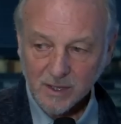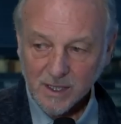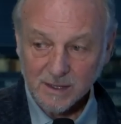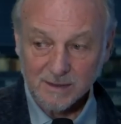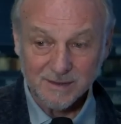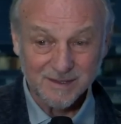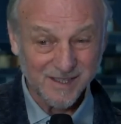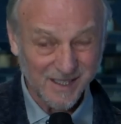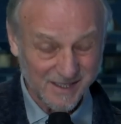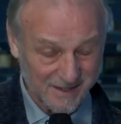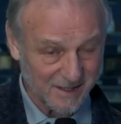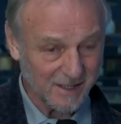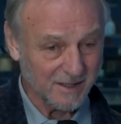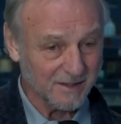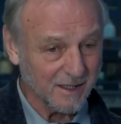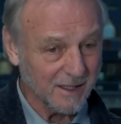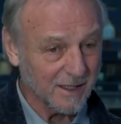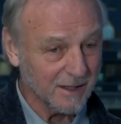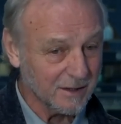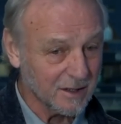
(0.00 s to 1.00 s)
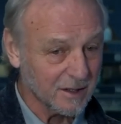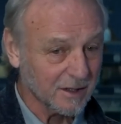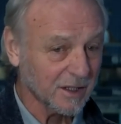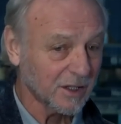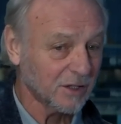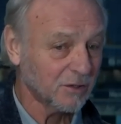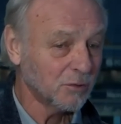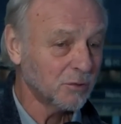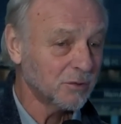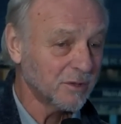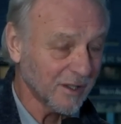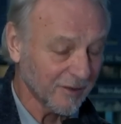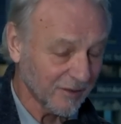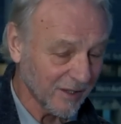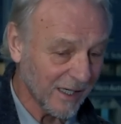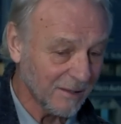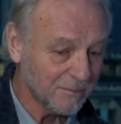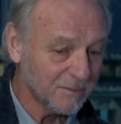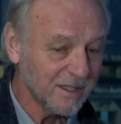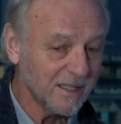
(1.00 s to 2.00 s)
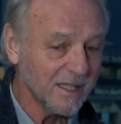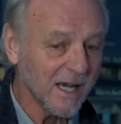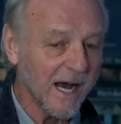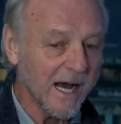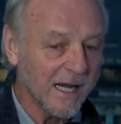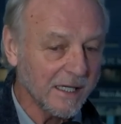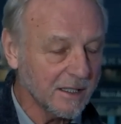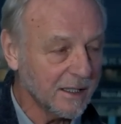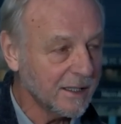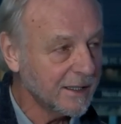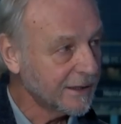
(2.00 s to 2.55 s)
sagen. Das hat er hingekriegt und das haben die alle